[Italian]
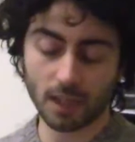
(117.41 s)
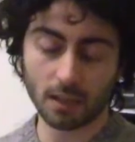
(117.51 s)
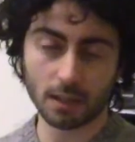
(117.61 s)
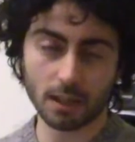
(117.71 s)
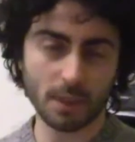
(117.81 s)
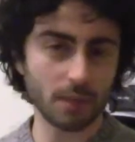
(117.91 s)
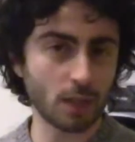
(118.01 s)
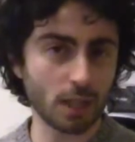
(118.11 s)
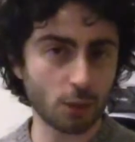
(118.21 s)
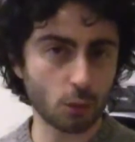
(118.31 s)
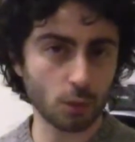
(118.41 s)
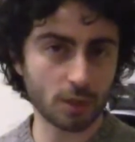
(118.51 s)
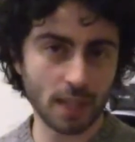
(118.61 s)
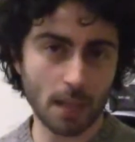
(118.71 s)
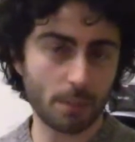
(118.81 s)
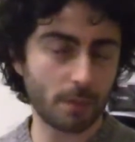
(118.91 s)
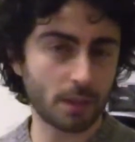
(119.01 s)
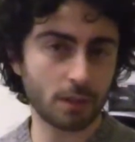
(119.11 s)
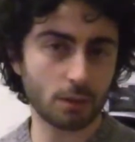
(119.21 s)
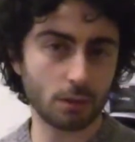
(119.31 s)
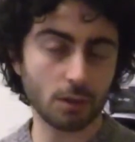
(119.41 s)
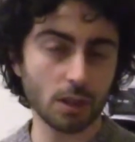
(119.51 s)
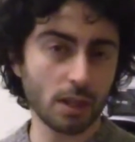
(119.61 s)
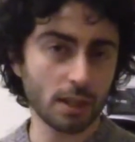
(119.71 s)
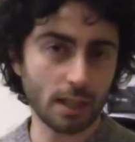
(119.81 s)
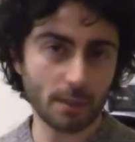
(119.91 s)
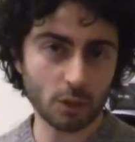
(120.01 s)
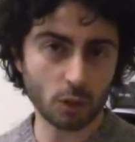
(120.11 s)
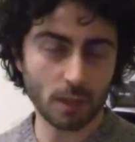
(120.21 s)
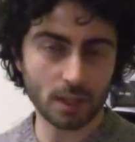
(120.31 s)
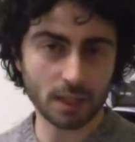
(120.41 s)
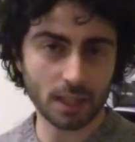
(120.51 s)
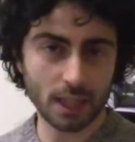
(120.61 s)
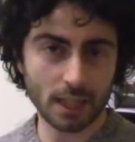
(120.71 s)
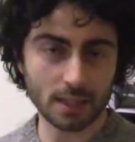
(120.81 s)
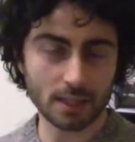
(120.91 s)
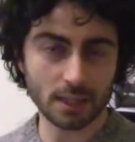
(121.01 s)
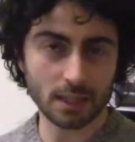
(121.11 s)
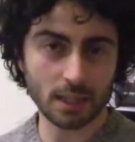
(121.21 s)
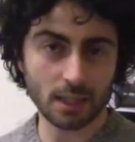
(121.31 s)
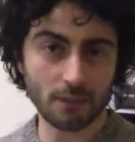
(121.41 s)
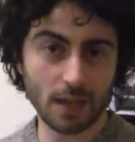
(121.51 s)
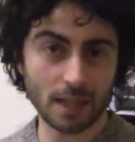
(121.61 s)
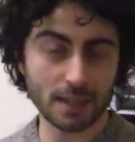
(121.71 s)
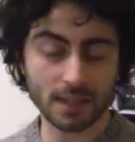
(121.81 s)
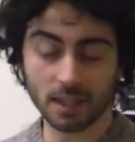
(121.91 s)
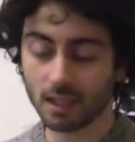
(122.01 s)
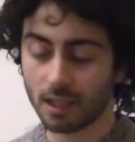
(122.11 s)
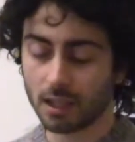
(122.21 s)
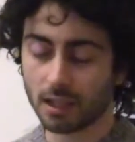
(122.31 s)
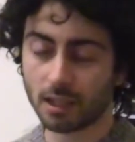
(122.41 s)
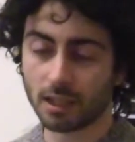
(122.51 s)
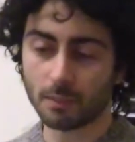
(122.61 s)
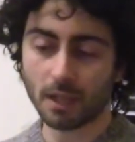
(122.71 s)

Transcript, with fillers: eh, chiamate vocali su WhatsApp perché sono nella maggior parte dei casi dei falsi eh, che